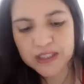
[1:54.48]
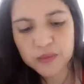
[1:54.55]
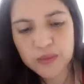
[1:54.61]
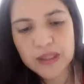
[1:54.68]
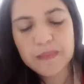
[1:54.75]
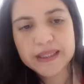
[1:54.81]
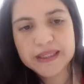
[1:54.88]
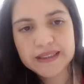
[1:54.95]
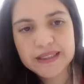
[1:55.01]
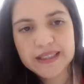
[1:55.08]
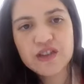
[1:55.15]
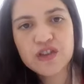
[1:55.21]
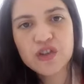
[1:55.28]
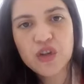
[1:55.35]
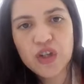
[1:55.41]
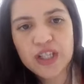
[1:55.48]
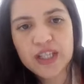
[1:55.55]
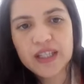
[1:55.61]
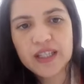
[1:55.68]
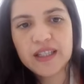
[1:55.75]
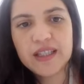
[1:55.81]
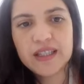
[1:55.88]
actualmente
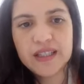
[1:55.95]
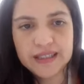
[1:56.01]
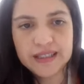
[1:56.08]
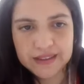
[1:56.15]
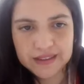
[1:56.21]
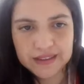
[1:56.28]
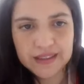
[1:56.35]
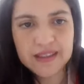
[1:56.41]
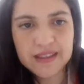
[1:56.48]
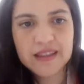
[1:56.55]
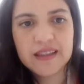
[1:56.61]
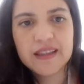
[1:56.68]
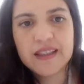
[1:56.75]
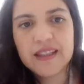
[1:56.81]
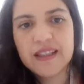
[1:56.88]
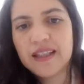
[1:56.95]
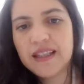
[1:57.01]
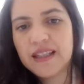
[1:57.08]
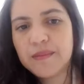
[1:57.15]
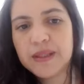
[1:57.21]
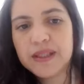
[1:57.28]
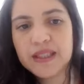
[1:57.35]
soy gerenta
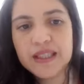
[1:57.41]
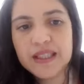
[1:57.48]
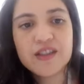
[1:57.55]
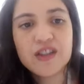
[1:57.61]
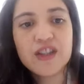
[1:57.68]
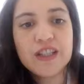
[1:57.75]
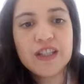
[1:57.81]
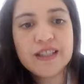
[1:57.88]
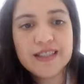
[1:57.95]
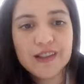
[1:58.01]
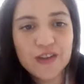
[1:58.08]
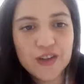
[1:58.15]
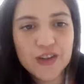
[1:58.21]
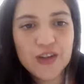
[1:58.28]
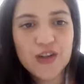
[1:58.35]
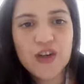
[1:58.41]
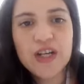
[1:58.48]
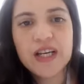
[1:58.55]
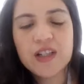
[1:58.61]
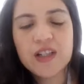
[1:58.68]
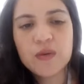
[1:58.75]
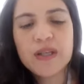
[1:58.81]
de investigación y
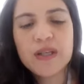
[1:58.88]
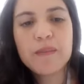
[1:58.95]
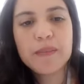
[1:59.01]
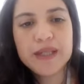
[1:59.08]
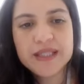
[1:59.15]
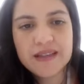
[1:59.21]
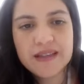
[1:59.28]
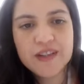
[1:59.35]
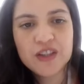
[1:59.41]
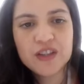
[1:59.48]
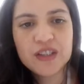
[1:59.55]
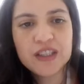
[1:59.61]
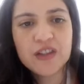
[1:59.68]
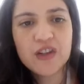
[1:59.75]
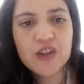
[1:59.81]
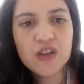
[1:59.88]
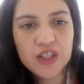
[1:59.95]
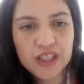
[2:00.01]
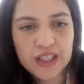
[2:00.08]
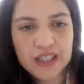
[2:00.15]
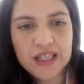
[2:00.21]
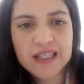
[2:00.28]
desarrollo en una empresa
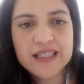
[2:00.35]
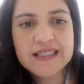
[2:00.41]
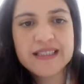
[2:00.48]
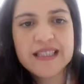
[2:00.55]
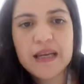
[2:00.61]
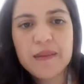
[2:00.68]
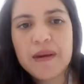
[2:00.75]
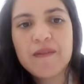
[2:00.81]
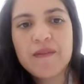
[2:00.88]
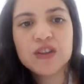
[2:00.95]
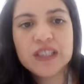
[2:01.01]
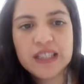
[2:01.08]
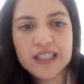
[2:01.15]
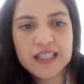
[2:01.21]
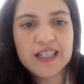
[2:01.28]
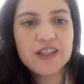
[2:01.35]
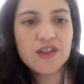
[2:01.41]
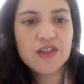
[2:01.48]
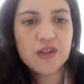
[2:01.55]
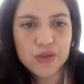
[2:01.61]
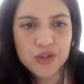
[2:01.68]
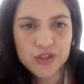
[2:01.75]
biotecnológica que se llama
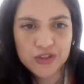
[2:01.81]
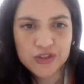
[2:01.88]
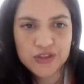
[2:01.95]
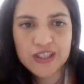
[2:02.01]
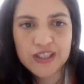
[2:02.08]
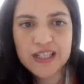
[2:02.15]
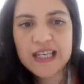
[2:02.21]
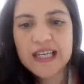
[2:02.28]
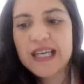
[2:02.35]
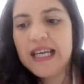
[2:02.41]
Botanical Solutions